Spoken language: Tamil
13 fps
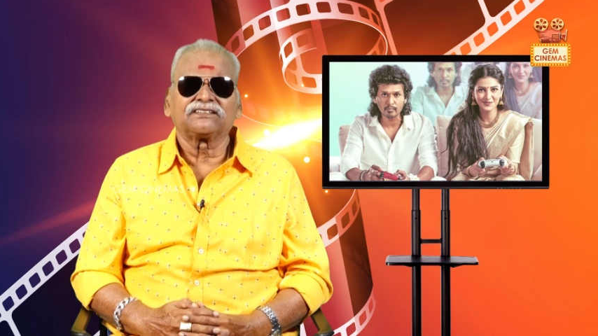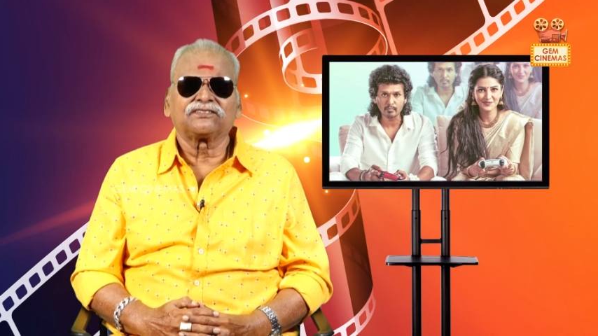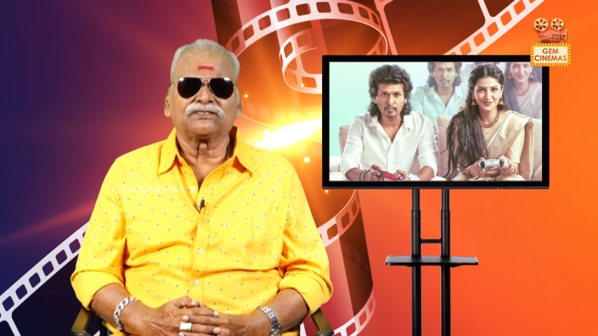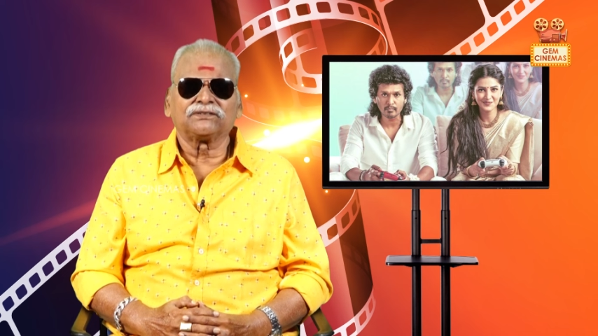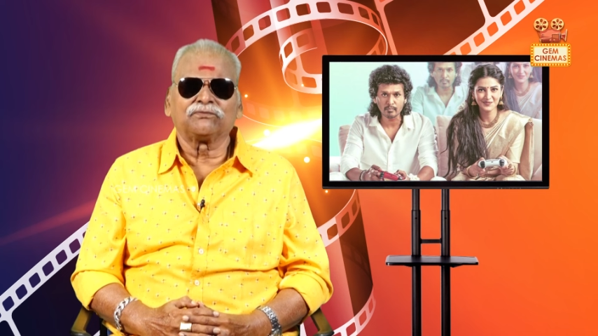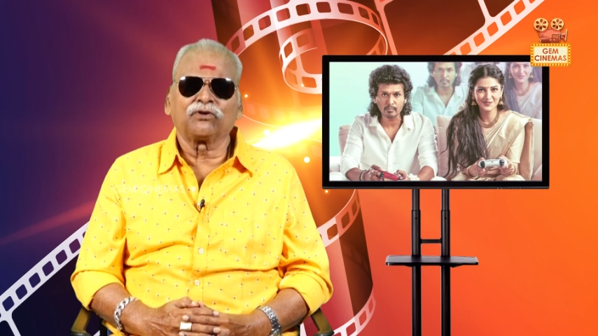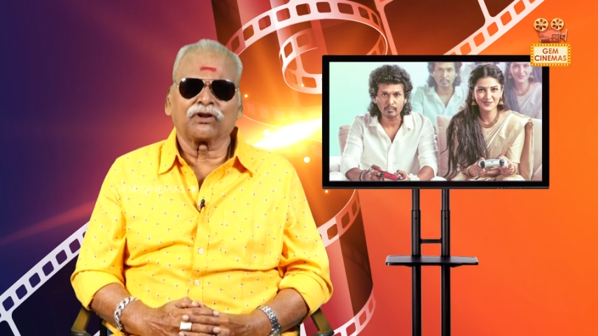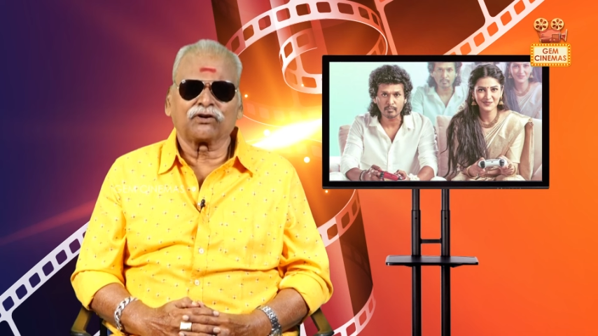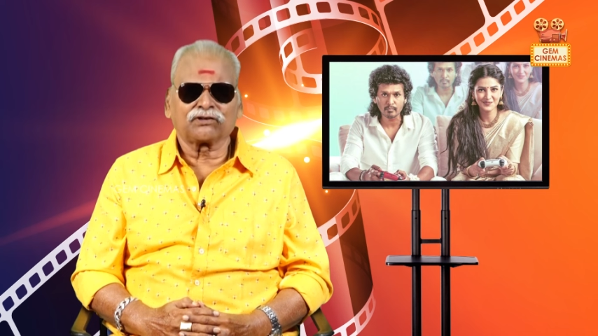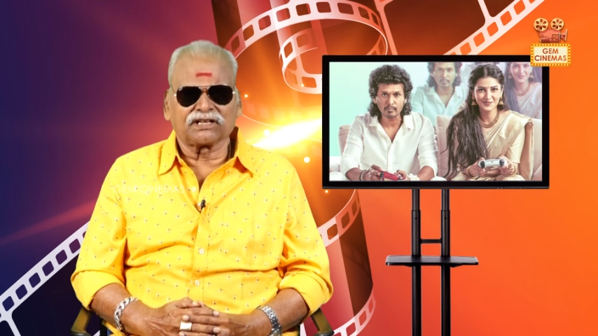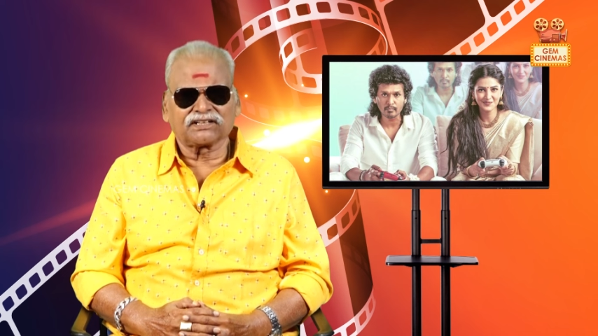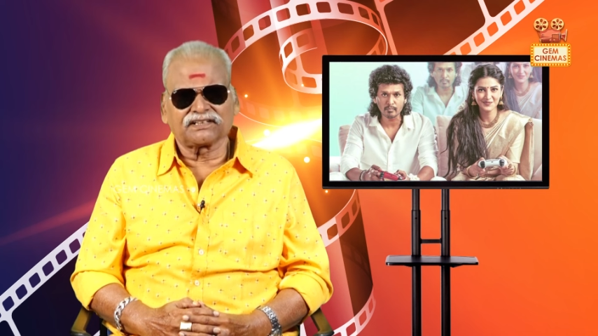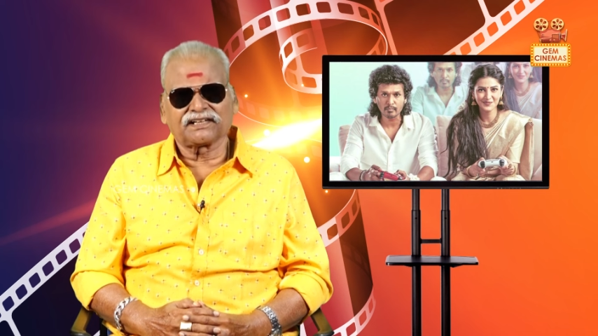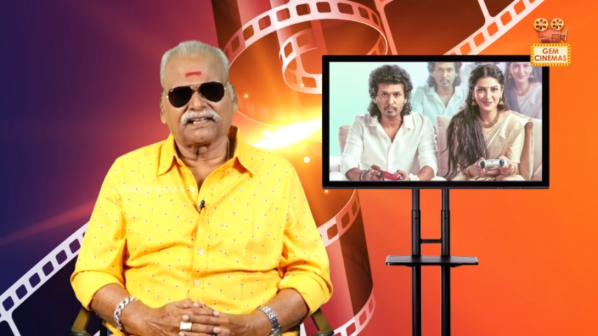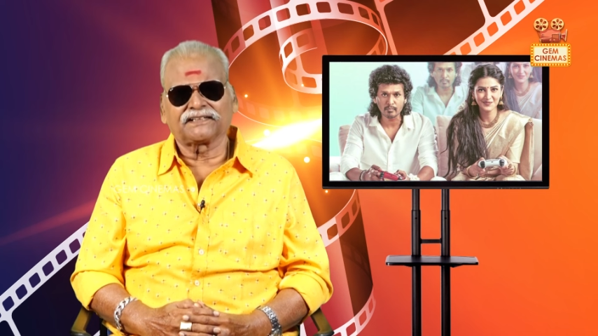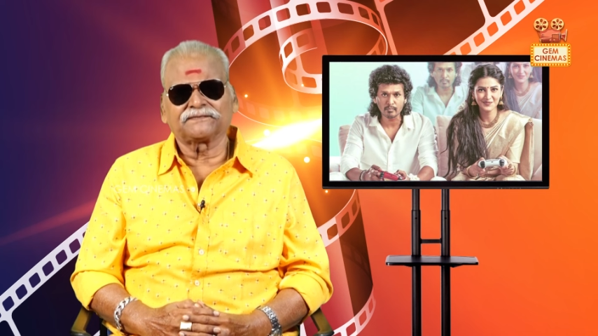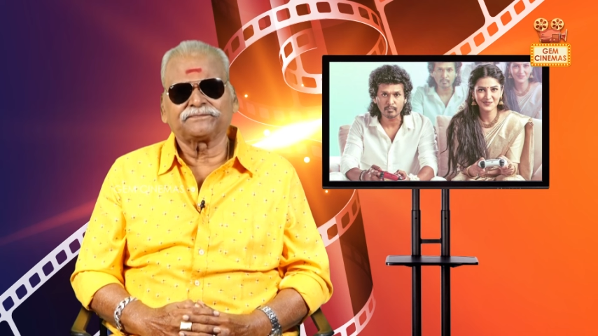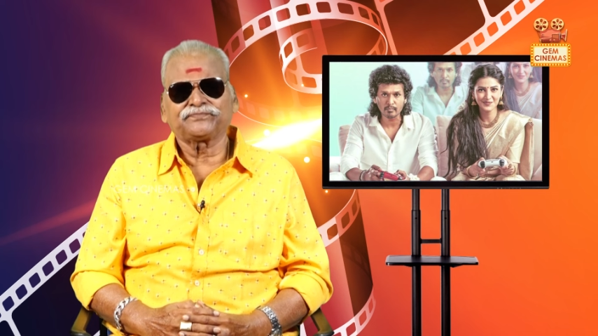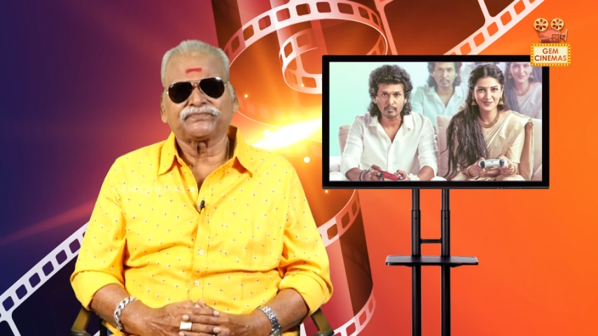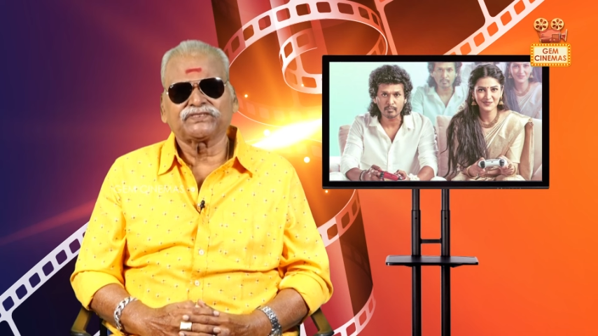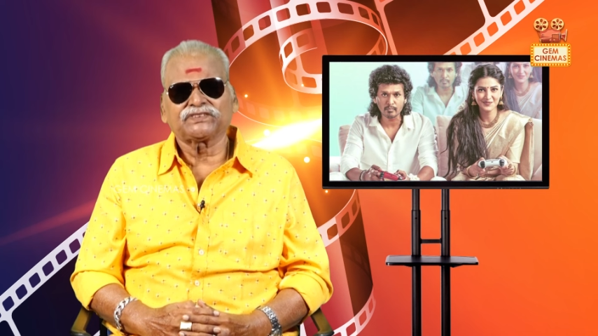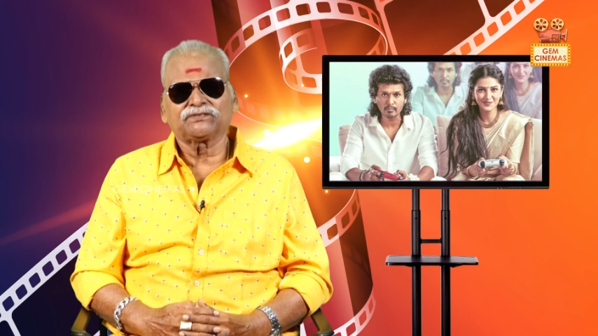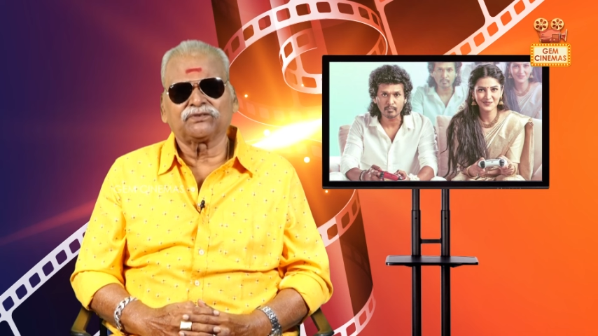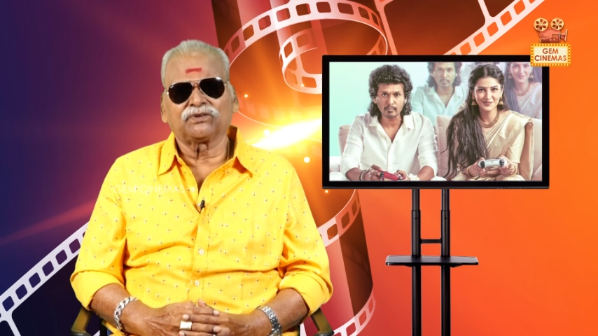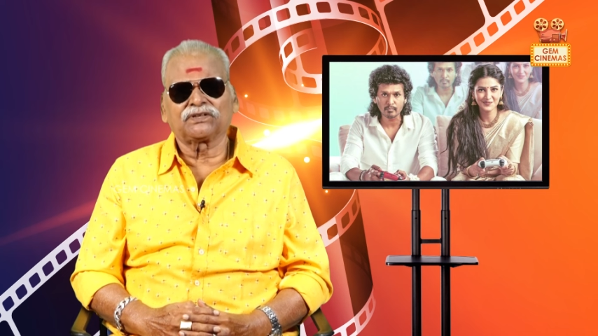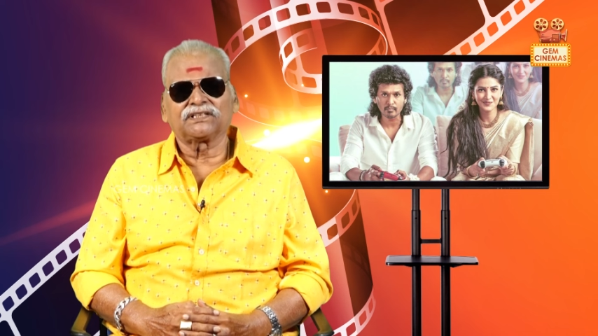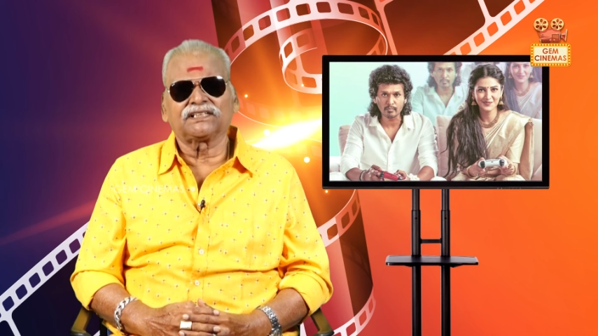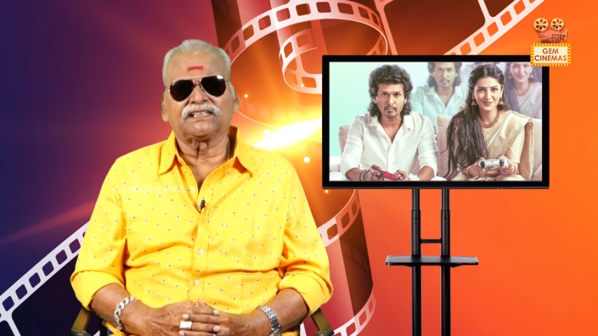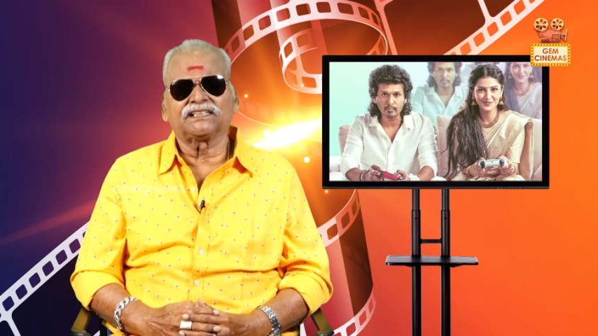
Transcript: கொஞ்சம் மூட் அவுட்டில் இருந்திருக்கார் ஒரு